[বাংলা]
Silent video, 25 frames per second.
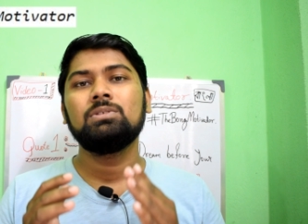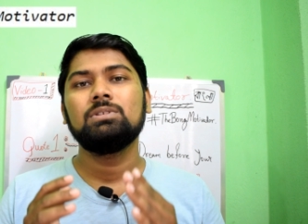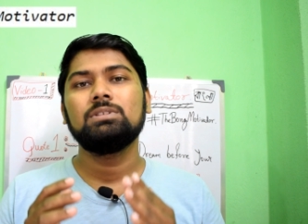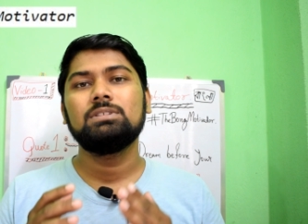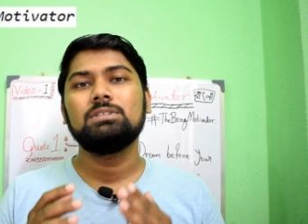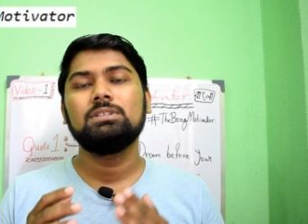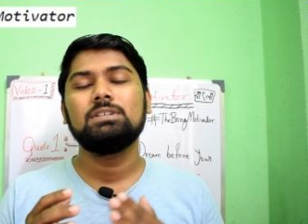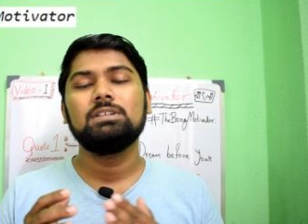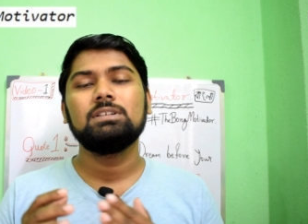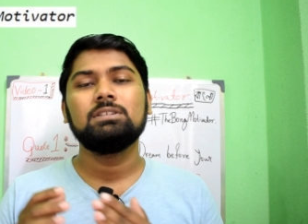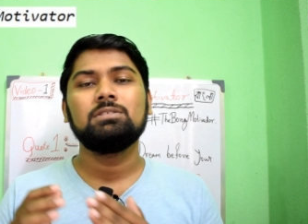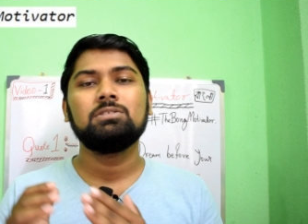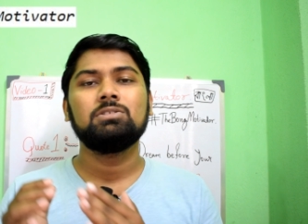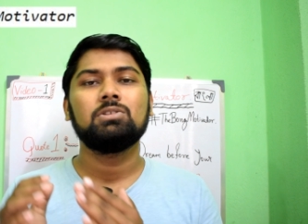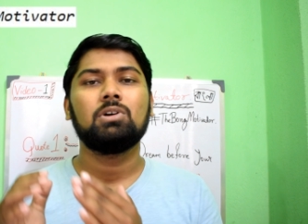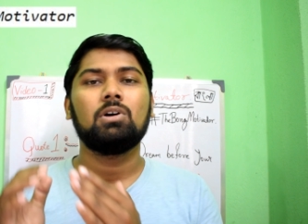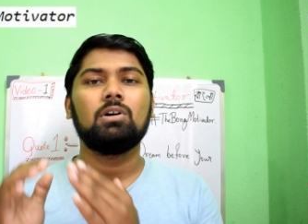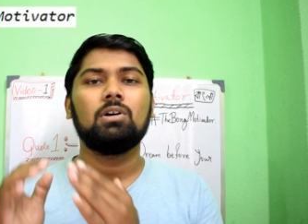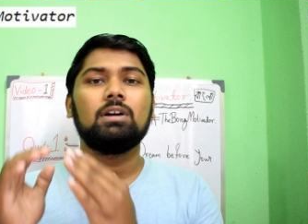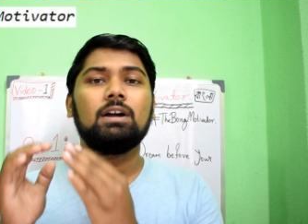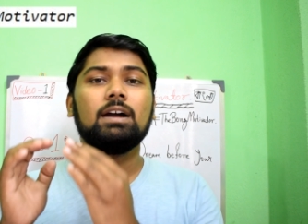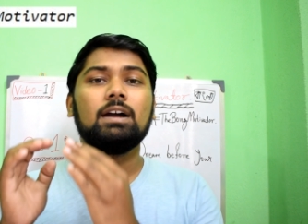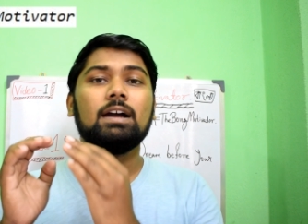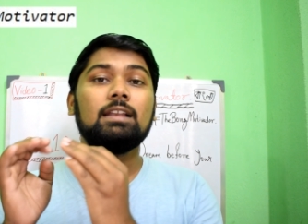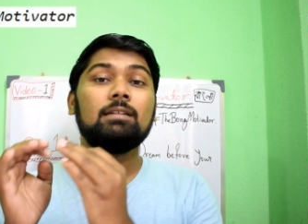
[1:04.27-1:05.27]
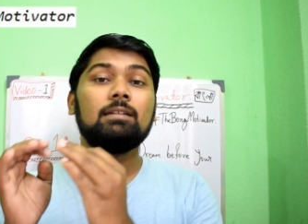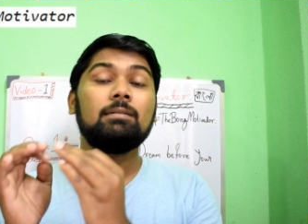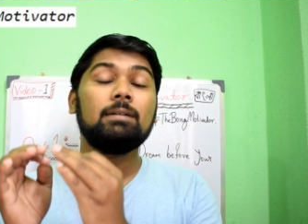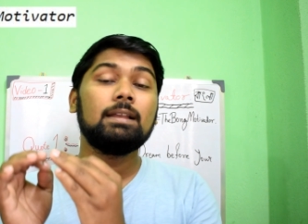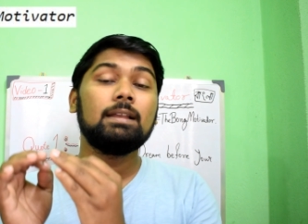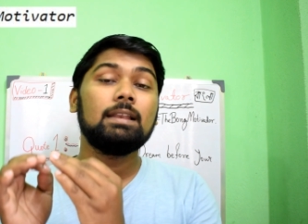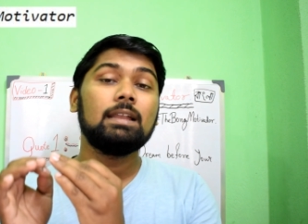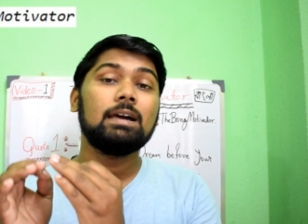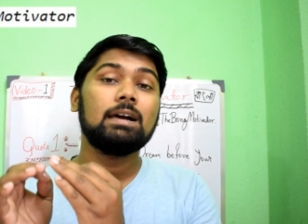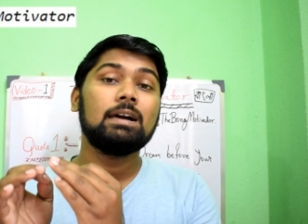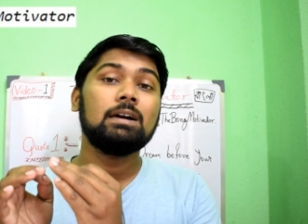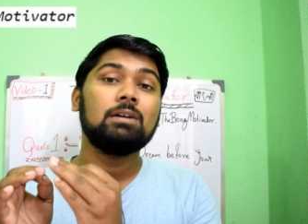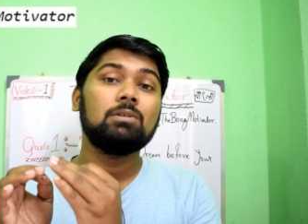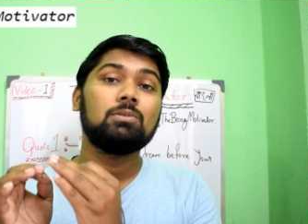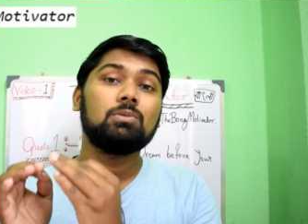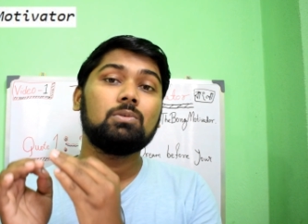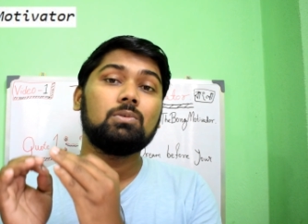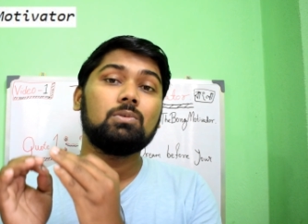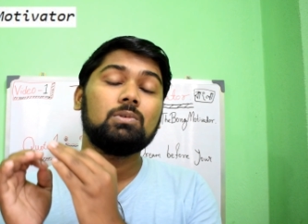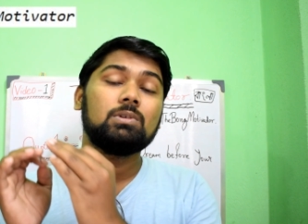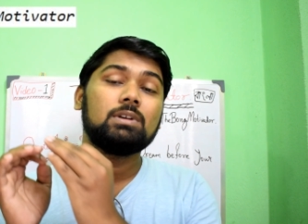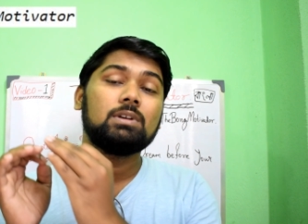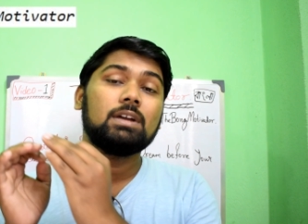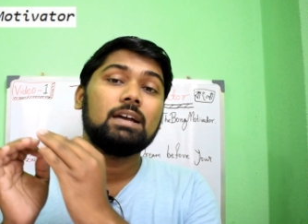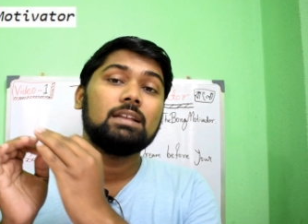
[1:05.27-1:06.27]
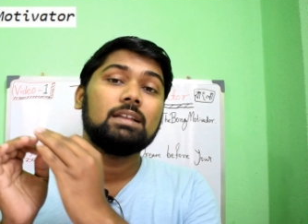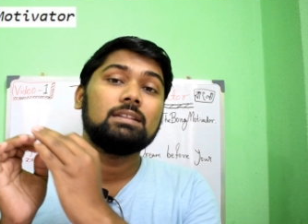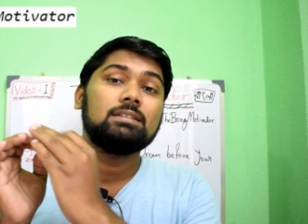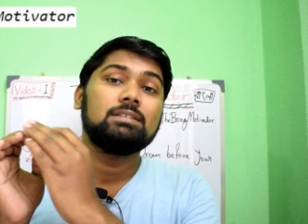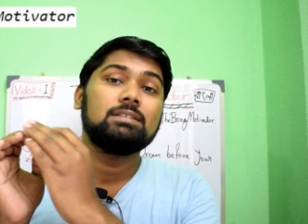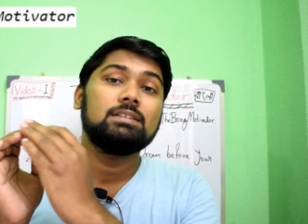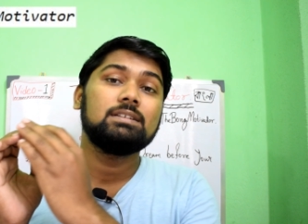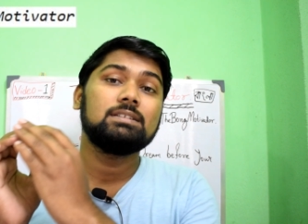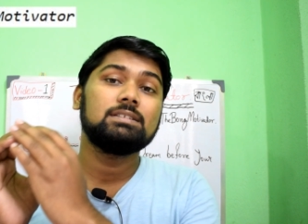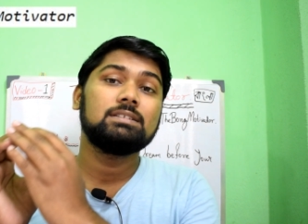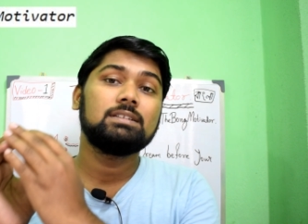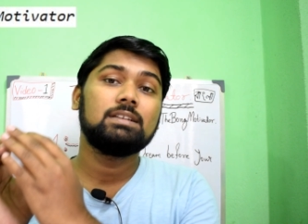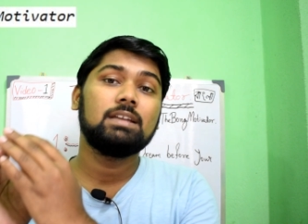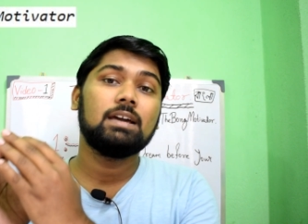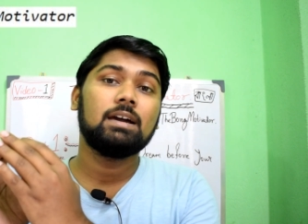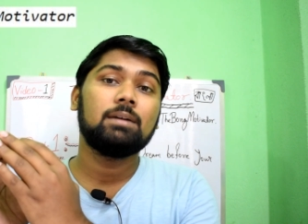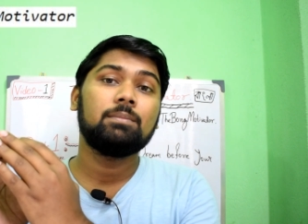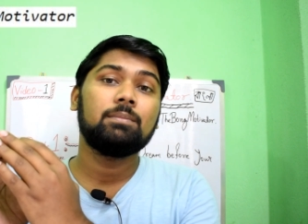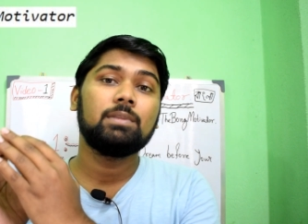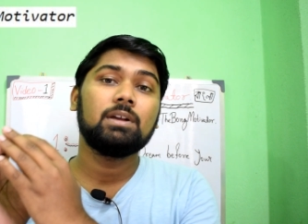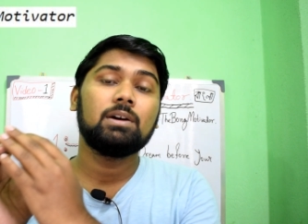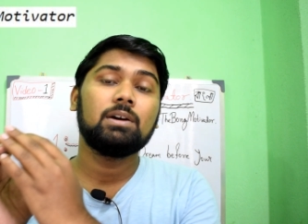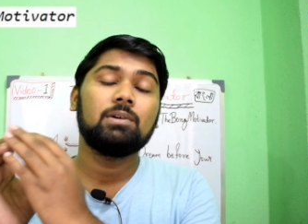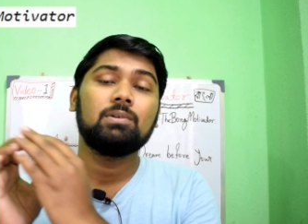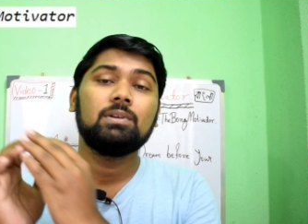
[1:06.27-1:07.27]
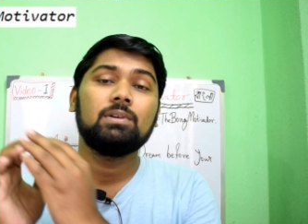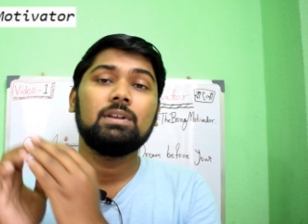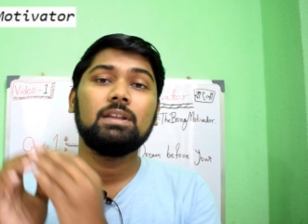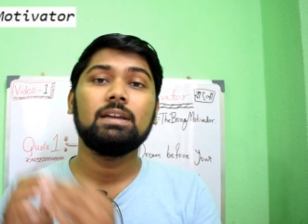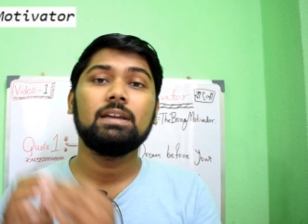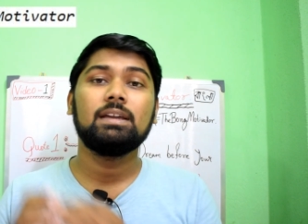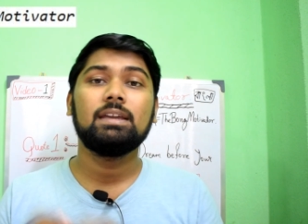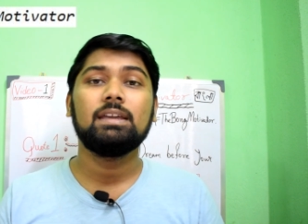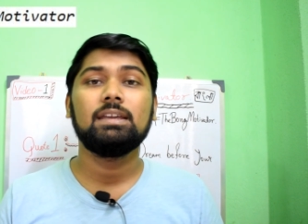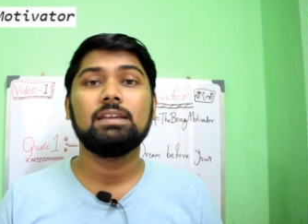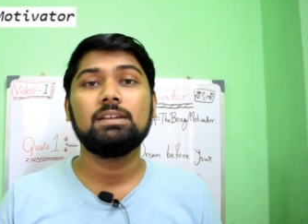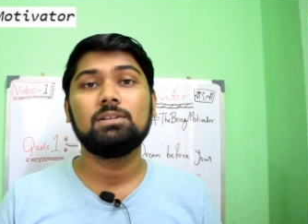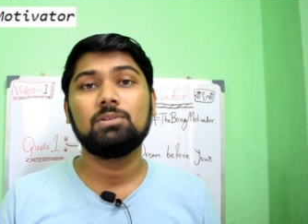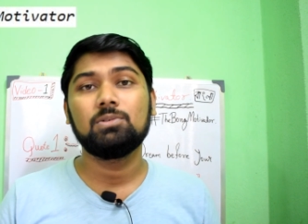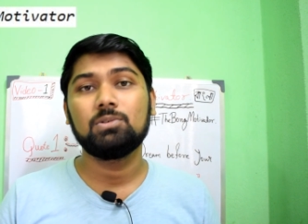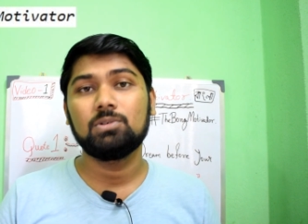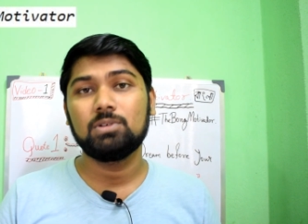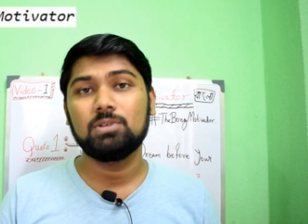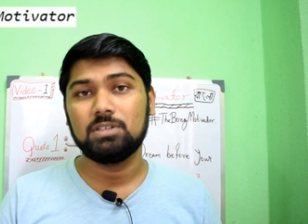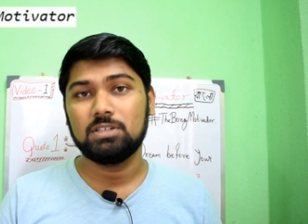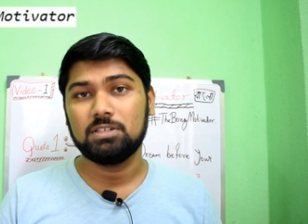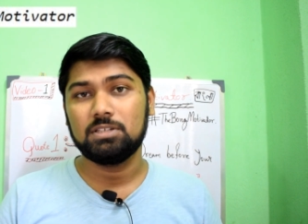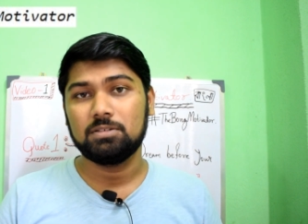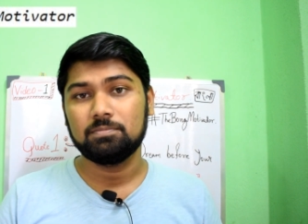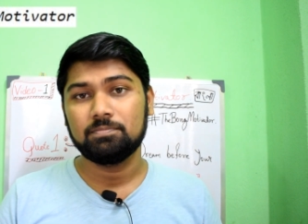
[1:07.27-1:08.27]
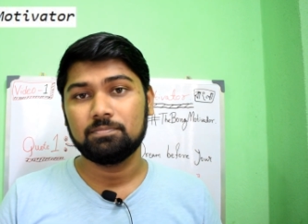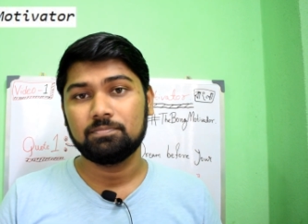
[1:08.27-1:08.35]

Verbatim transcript: হচ্ছে সকালবেলা ওঠার চেষ্টা আমরা অনেকেই করি